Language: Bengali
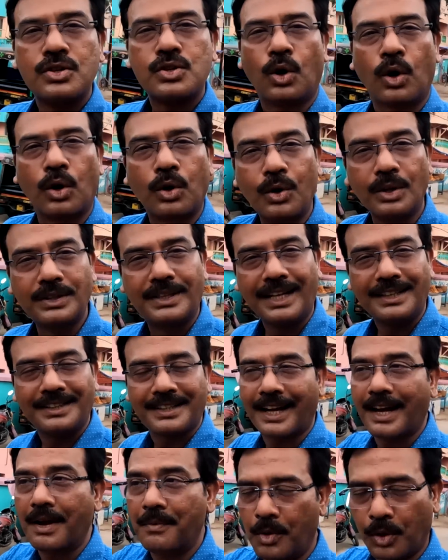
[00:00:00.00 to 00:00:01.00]
স্বর্গদ্বার
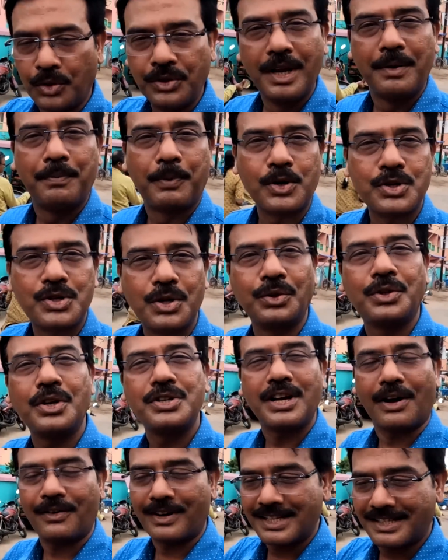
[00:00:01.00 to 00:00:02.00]
থেকে মন্দির পর্যন্ত
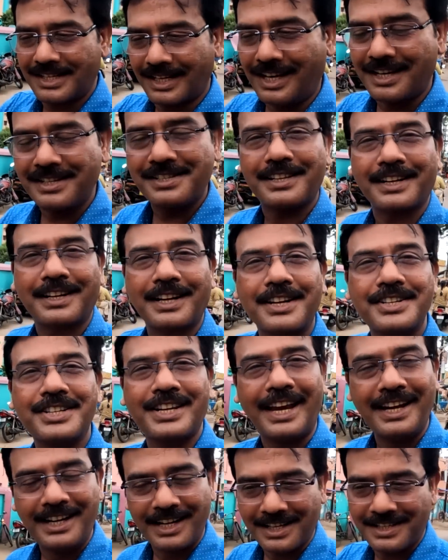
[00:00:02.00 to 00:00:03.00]
যাওয়ার যে রাস্তাটা
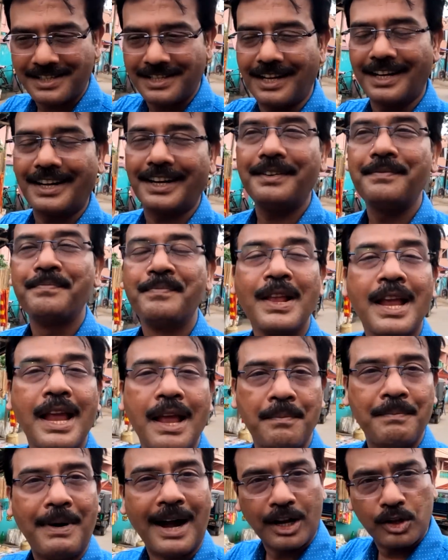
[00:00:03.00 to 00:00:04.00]
সেই রাস্তায়
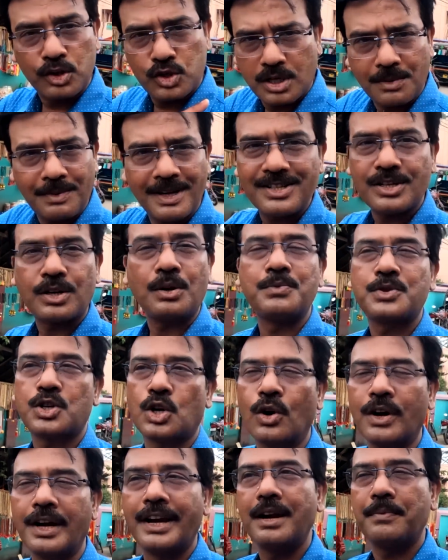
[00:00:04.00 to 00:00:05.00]
ভারত সেবাশ্রম
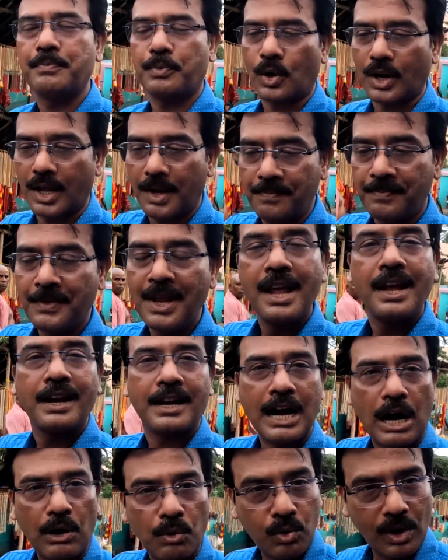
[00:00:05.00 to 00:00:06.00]
সংঘের পরে
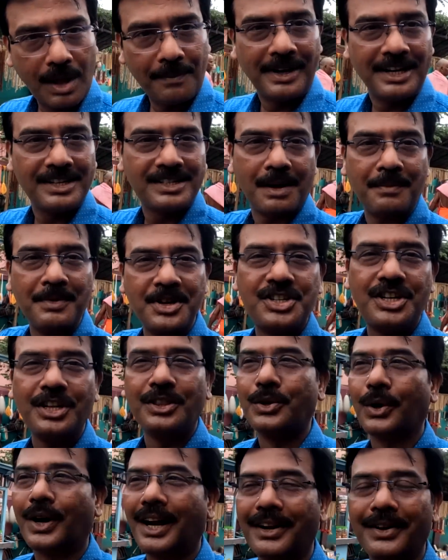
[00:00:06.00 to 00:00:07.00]
গাঙ্গুরামের যে
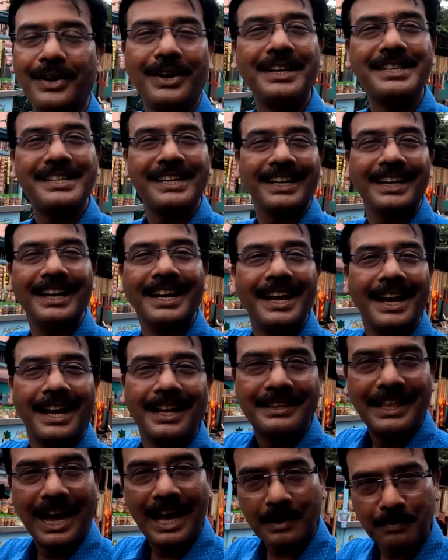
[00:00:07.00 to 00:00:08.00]
মিষ্টির দোকান রয়েছে
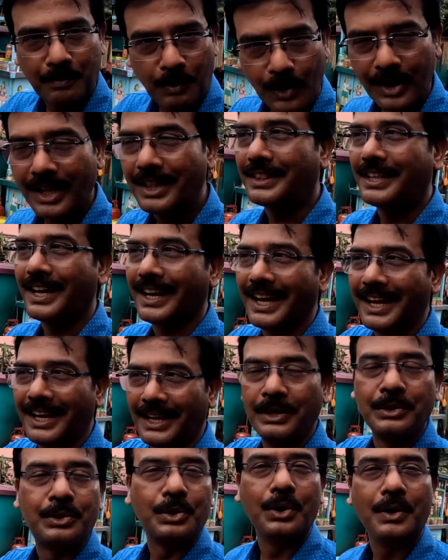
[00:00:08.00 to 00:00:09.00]
তারপরের থেকে
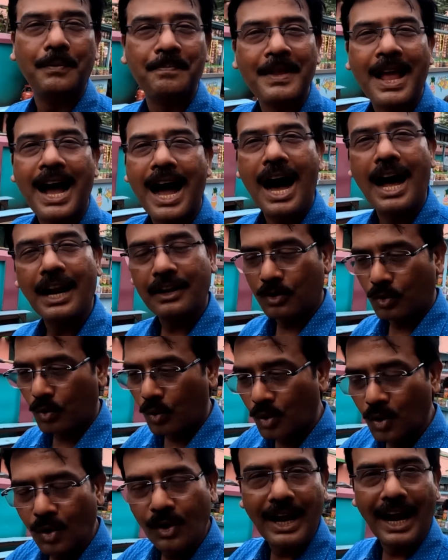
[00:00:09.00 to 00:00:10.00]
কিন্তু আর
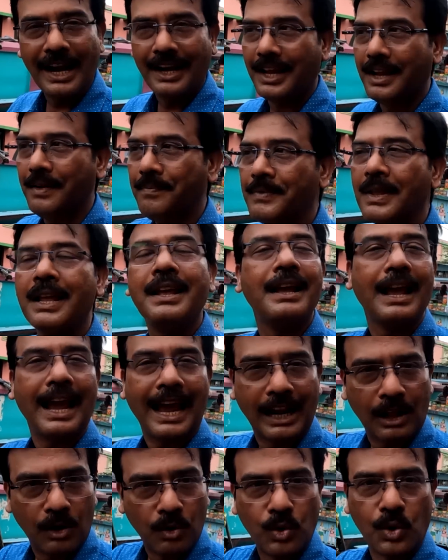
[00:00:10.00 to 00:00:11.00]
কোনো গাড়ি
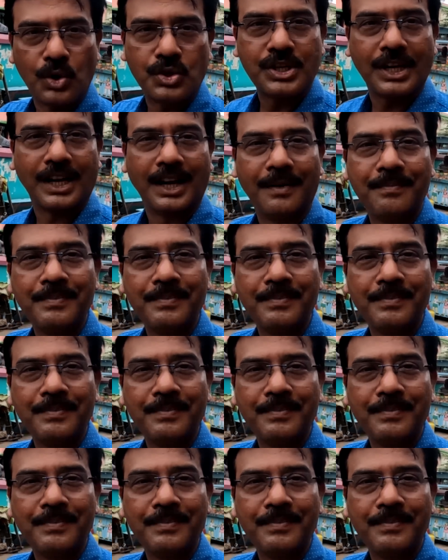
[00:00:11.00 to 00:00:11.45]
অ্যালাউ করছে না